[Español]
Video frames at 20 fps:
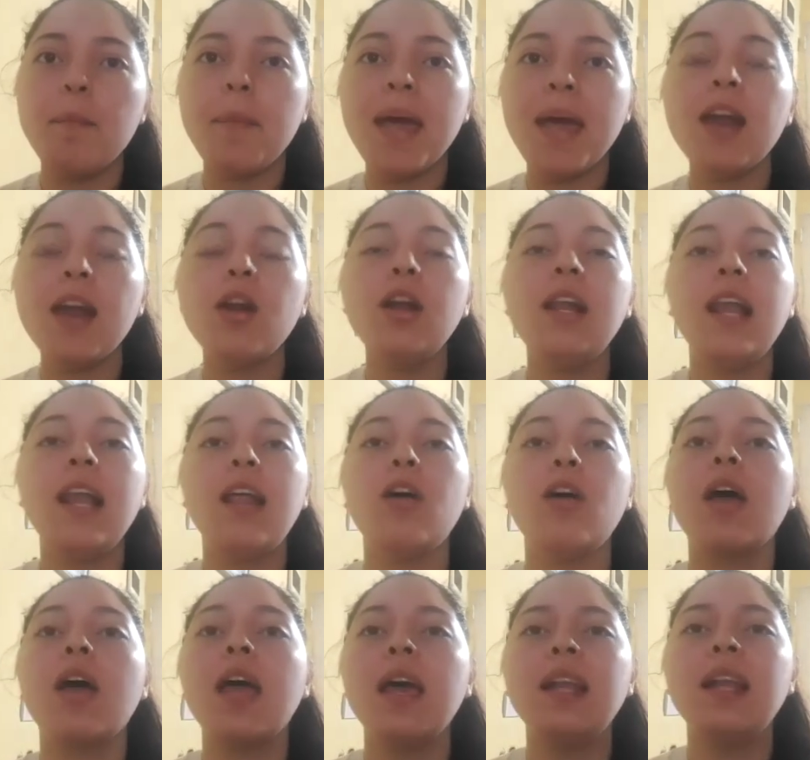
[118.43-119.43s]
pero
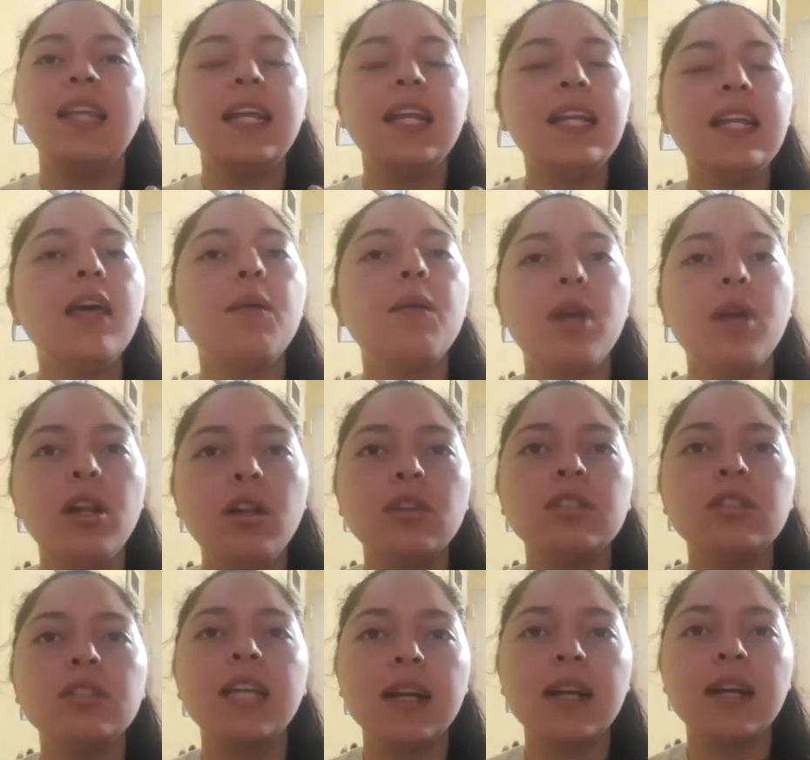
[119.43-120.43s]
lo que tiene de
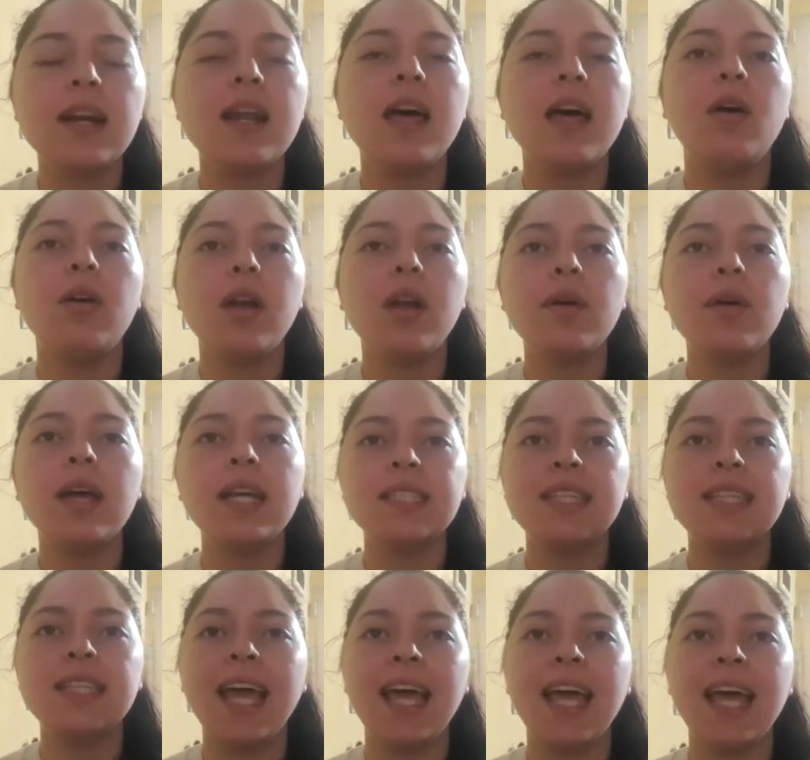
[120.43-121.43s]
bueno ser creador
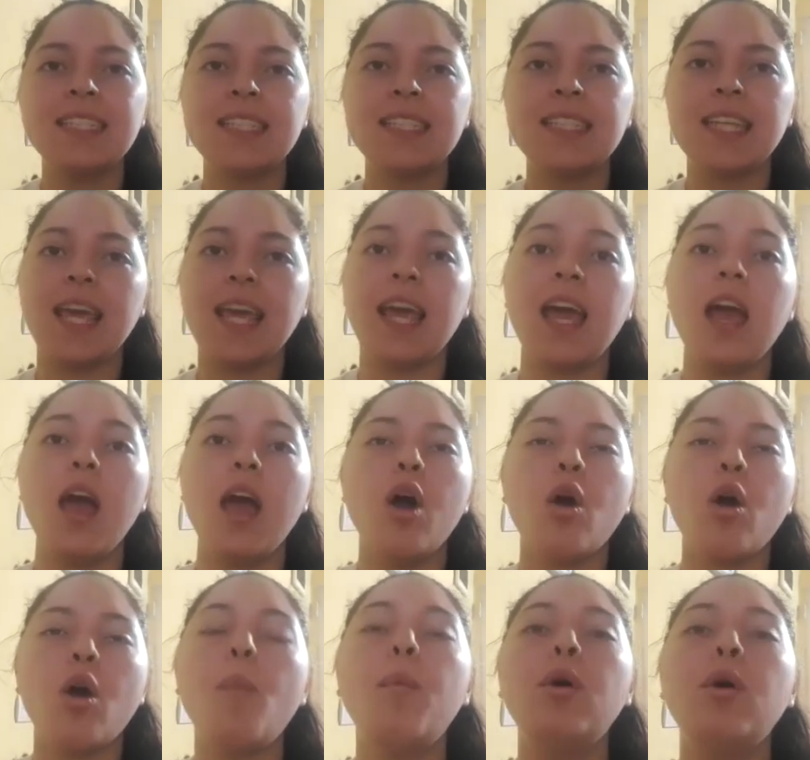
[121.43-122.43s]
UGC es que
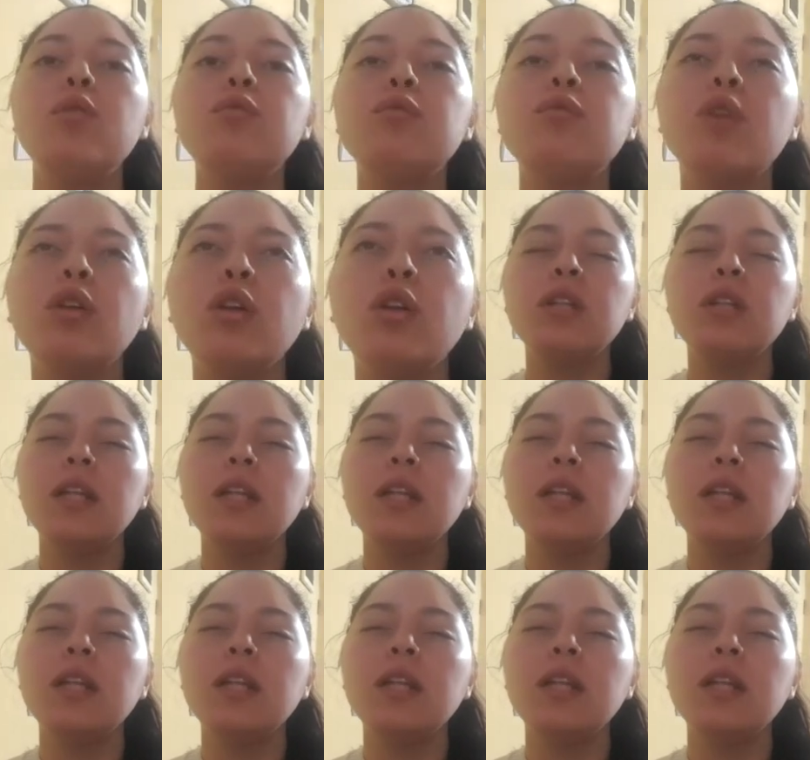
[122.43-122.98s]
como no,